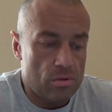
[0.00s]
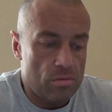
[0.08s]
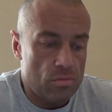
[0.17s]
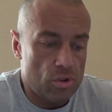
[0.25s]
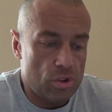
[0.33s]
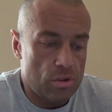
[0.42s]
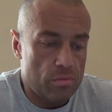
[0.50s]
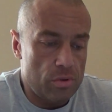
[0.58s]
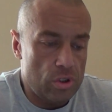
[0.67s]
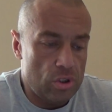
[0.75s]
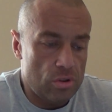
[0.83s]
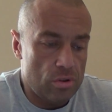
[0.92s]
Może to
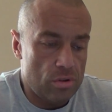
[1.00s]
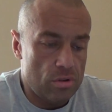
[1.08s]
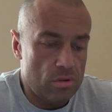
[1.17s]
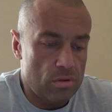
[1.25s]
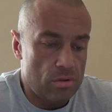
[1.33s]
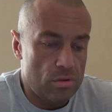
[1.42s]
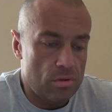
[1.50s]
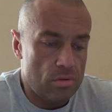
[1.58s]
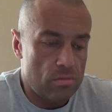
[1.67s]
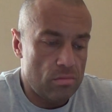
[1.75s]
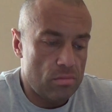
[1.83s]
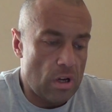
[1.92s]
być y,
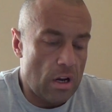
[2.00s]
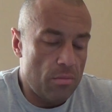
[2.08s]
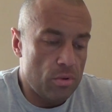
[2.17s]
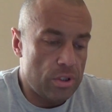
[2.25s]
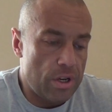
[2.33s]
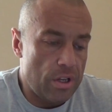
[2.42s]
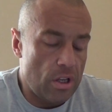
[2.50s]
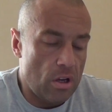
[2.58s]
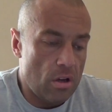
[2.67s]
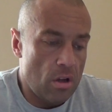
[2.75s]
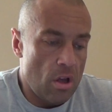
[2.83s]
albo trening